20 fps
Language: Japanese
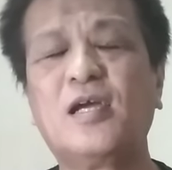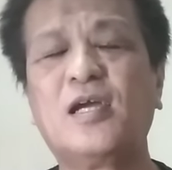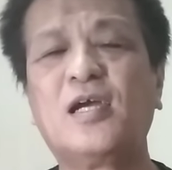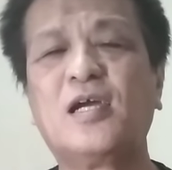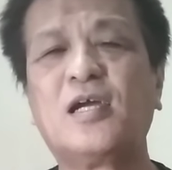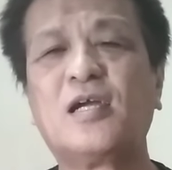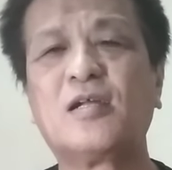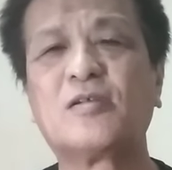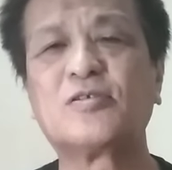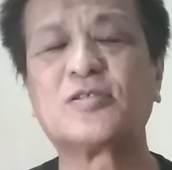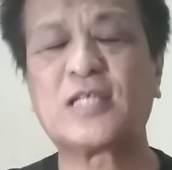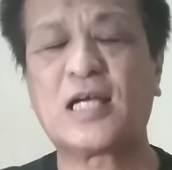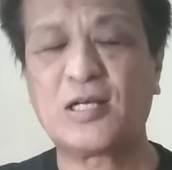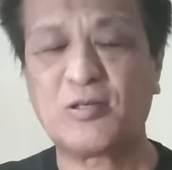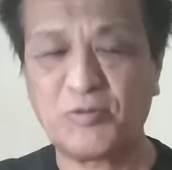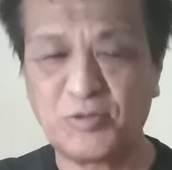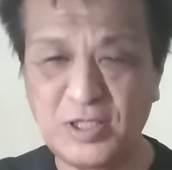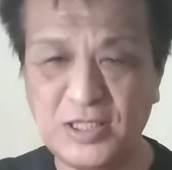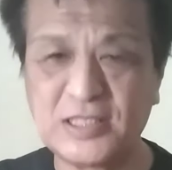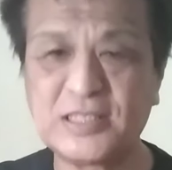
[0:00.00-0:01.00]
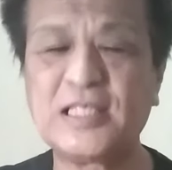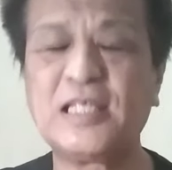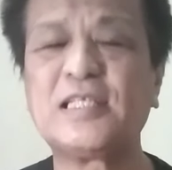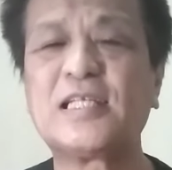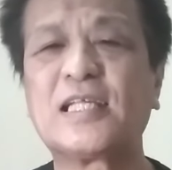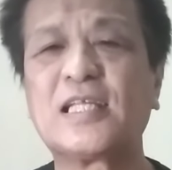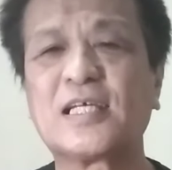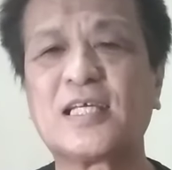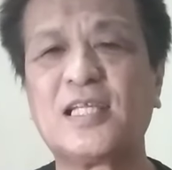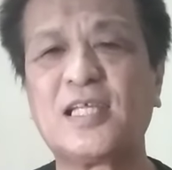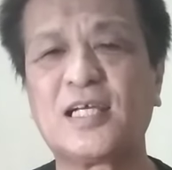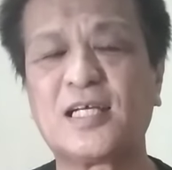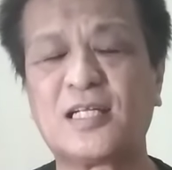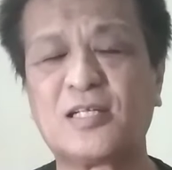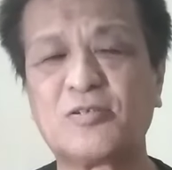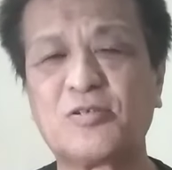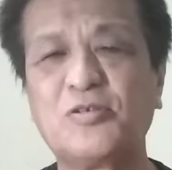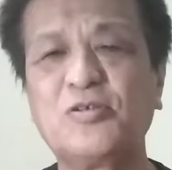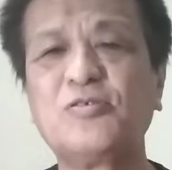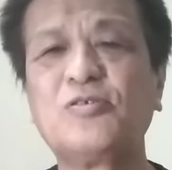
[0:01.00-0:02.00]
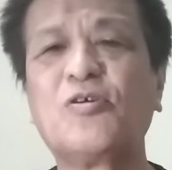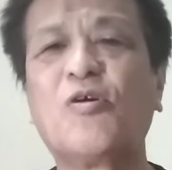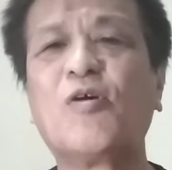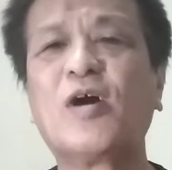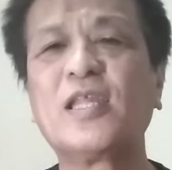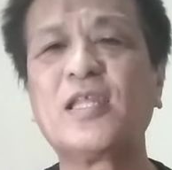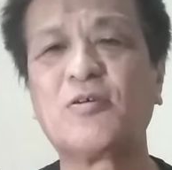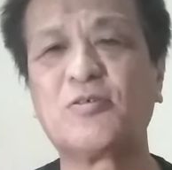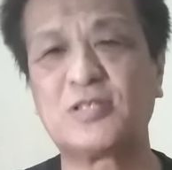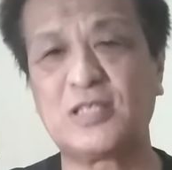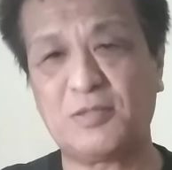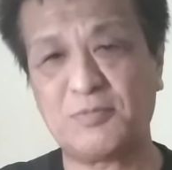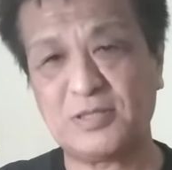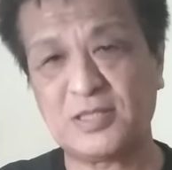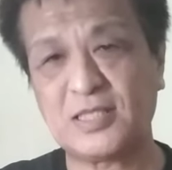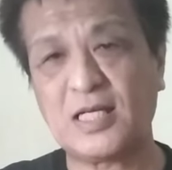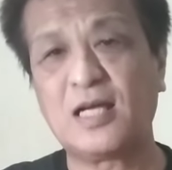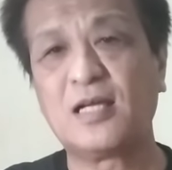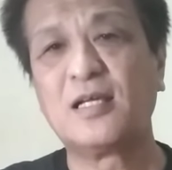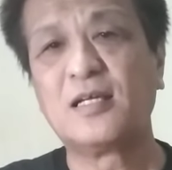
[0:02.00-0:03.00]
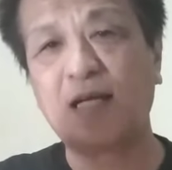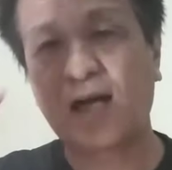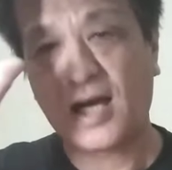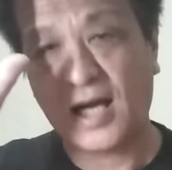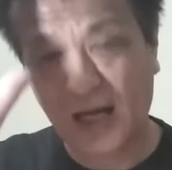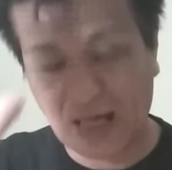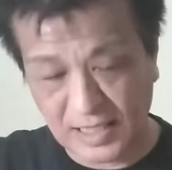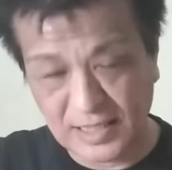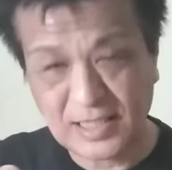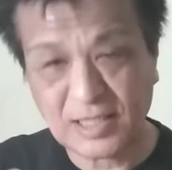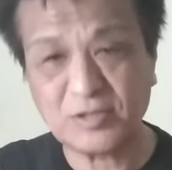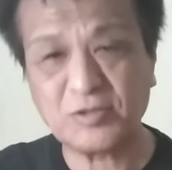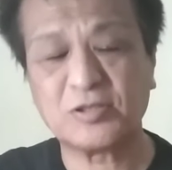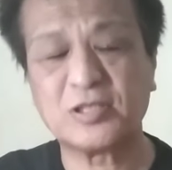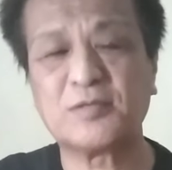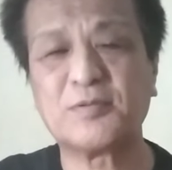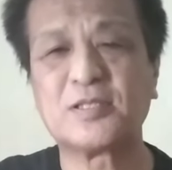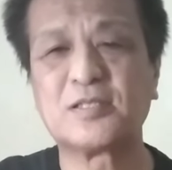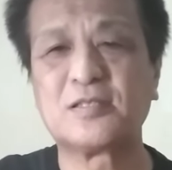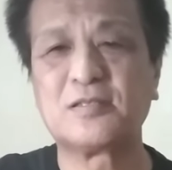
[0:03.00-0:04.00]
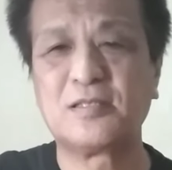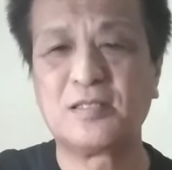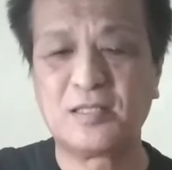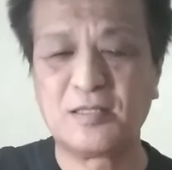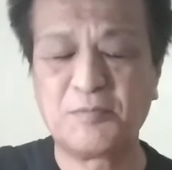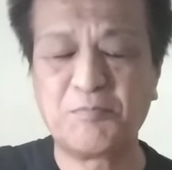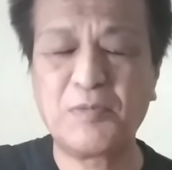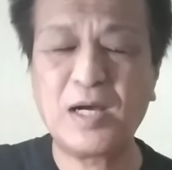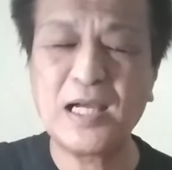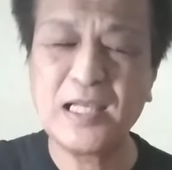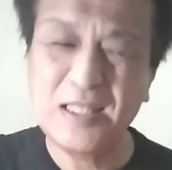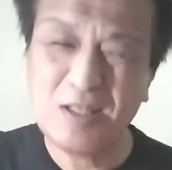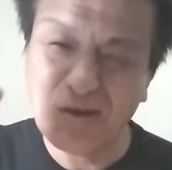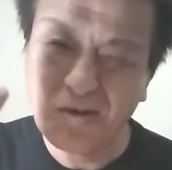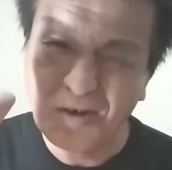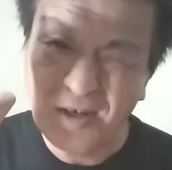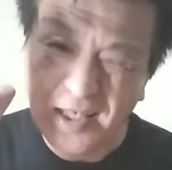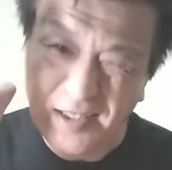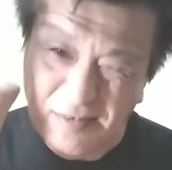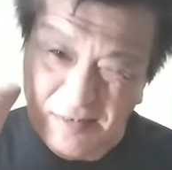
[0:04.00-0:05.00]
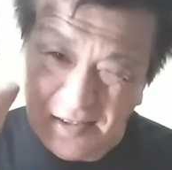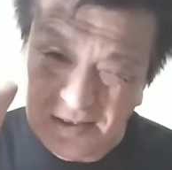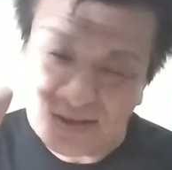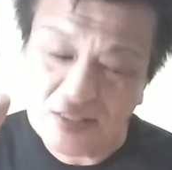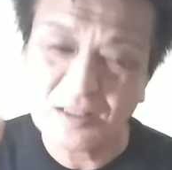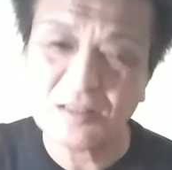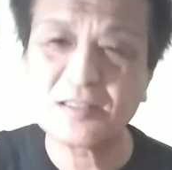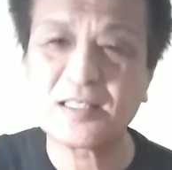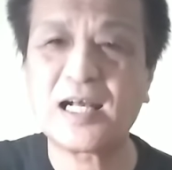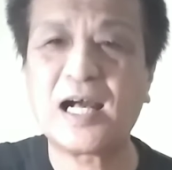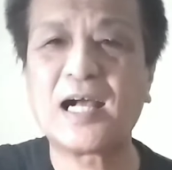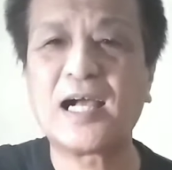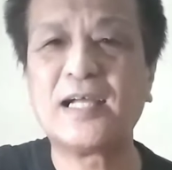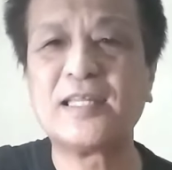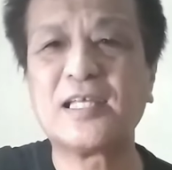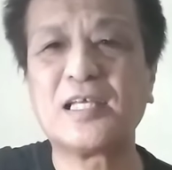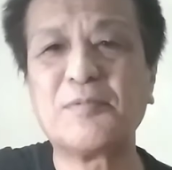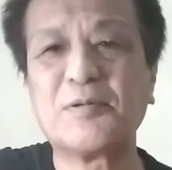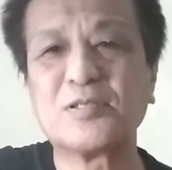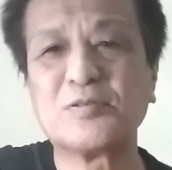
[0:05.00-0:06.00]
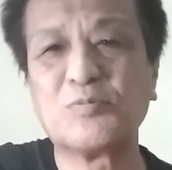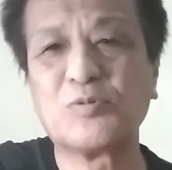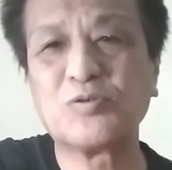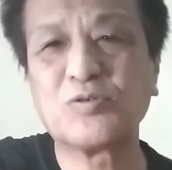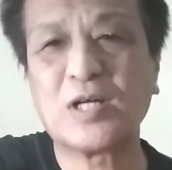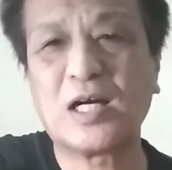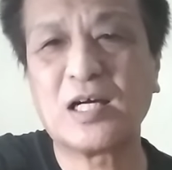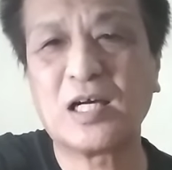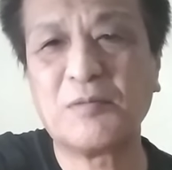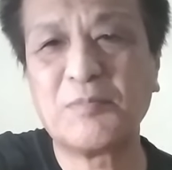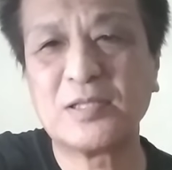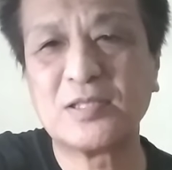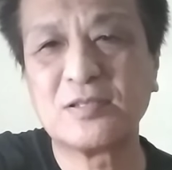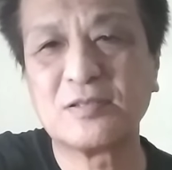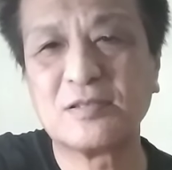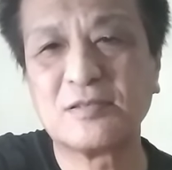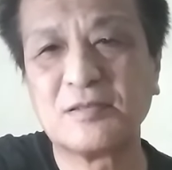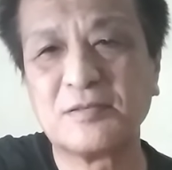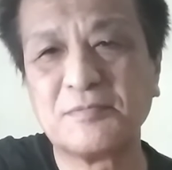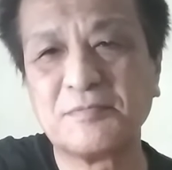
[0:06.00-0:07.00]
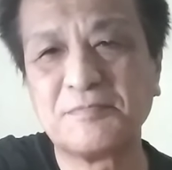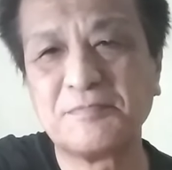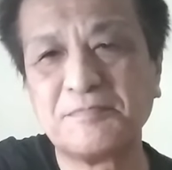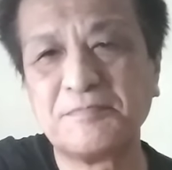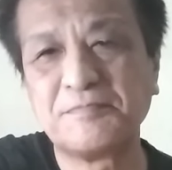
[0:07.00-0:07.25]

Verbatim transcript: えー、参考にしていただけないかなという動画でございましたありがとうございますまあいろいろあるんですけど考えていきますもっと考えます